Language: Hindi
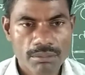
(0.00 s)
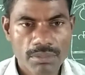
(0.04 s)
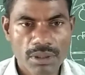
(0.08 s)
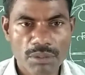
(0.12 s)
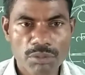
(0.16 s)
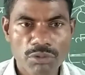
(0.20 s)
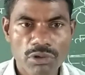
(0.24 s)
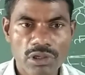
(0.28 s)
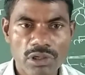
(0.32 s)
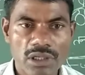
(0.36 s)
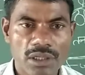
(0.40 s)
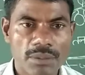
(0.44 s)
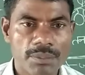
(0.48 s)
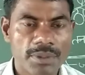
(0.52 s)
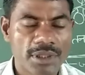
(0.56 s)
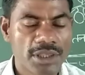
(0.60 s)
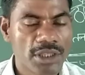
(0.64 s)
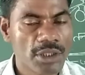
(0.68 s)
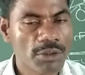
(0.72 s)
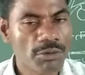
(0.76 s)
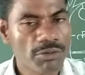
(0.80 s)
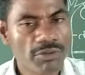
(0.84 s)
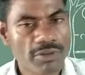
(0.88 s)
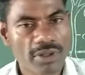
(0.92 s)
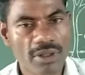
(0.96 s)
बबूल की
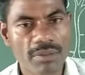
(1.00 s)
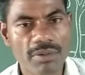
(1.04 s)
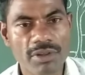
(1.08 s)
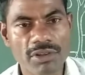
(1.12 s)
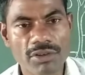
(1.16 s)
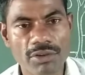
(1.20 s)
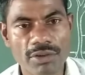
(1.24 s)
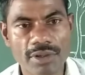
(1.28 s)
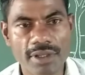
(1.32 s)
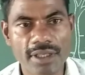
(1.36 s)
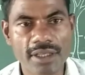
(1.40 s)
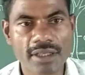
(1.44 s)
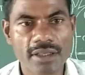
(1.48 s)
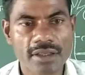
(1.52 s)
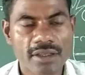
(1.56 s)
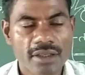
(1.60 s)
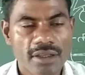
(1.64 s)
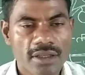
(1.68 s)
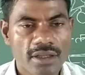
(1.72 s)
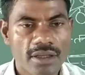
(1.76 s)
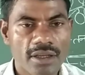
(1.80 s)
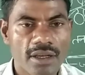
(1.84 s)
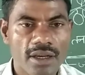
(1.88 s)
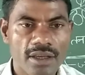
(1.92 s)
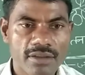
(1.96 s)
पत्ती उससे भी छोटी
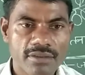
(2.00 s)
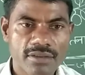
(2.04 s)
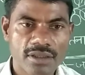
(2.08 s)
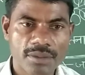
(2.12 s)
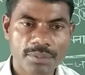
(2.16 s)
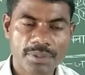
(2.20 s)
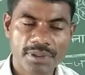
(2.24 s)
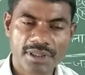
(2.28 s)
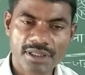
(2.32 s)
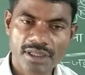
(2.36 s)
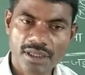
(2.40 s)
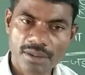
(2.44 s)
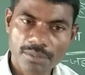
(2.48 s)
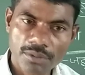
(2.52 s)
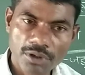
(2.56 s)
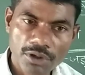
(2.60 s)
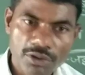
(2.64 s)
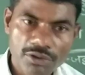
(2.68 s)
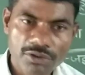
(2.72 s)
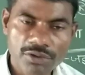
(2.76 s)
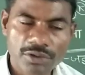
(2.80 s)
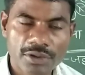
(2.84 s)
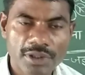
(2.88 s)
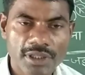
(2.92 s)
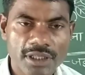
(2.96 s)
घास की पत्तियाँ
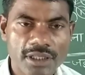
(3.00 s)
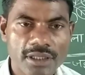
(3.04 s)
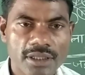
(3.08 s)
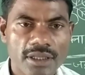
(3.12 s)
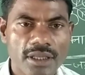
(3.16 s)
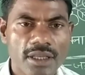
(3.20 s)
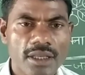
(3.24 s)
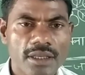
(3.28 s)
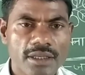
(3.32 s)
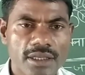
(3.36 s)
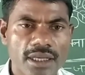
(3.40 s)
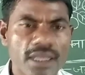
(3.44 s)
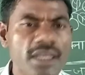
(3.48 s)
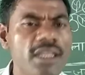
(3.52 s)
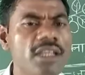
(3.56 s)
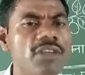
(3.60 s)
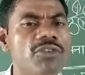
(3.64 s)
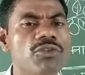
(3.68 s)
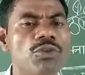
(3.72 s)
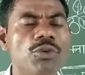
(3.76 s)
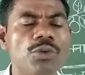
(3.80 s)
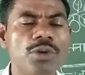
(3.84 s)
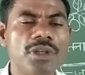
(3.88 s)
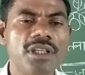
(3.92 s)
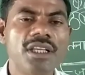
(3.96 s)
बहुत छोटी यानी
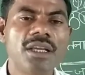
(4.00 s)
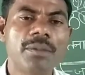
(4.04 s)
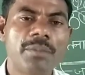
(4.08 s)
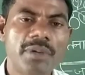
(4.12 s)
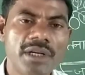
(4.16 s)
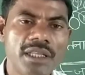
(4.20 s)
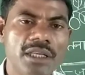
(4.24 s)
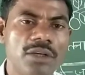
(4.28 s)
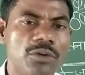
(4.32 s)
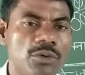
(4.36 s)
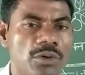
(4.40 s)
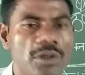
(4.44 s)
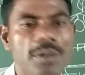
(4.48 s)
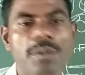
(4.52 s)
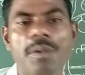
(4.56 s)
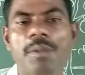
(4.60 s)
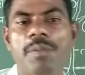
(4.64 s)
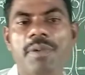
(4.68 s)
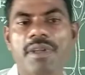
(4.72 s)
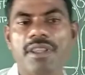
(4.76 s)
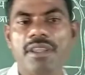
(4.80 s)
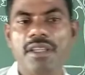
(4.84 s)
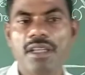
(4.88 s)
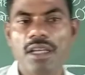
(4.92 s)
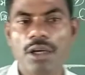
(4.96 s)
छोटी या बड़ी कोई भी
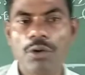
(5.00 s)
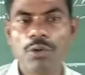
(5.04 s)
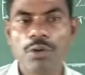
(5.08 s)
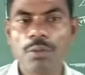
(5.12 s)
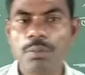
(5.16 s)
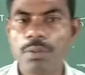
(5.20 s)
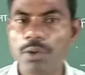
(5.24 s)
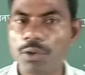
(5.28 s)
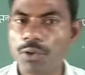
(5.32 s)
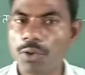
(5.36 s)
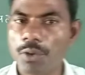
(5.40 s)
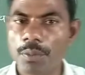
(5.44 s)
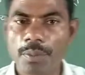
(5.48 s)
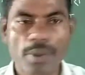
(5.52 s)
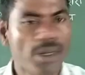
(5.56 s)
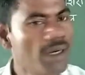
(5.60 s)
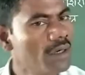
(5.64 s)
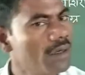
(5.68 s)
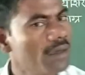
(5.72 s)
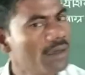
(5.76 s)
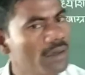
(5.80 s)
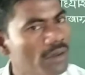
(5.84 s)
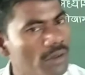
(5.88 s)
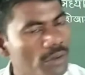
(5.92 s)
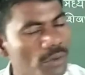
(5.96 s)
पत्तियाँ हों पौधों
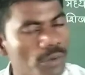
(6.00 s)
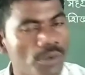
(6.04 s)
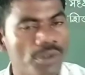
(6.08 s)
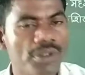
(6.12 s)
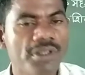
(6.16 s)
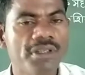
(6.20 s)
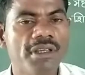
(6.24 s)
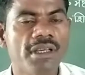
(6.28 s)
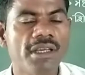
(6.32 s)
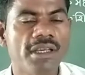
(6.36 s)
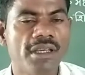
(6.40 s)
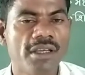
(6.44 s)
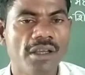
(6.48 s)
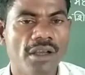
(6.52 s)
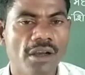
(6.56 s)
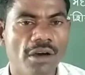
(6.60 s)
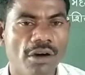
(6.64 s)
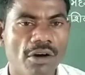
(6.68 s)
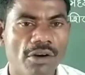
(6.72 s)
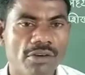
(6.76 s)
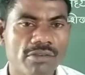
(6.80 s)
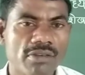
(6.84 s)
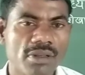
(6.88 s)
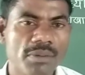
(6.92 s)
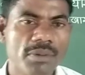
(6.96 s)
पर होती हैं
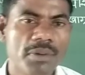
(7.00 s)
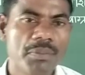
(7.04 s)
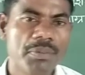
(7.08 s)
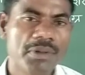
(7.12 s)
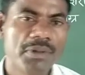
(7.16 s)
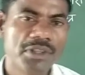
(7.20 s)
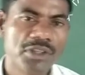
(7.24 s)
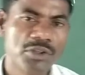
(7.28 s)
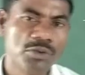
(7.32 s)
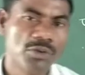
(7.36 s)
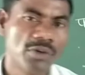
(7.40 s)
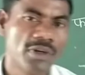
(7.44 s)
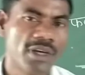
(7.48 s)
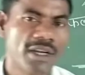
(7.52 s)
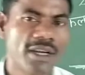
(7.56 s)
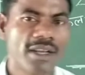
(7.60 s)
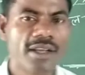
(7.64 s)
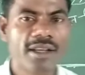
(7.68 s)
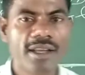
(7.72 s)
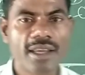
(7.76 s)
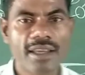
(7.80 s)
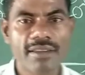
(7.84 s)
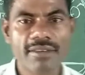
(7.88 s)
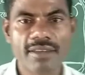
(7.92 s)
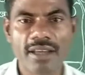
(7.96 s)
और सभी पत्तियों का
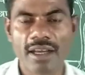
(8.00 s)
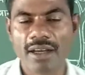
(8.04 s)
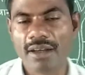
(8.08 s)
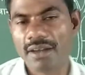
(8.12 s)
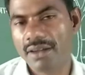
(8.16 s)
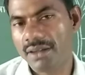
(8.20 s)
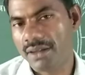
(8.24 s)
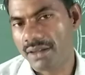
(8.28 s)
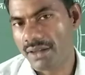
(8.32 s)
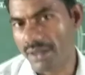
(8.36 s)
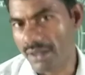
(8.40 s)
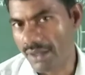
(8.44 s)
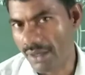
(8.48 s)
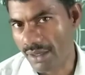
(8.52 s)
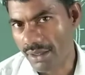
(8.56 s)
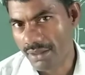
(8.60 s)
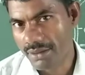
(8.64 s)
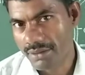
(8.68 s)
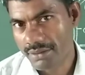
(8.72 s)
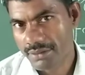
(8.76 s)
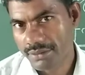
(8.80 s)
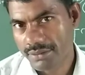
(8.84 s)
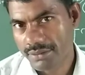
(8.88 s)
रंग कैसा हरा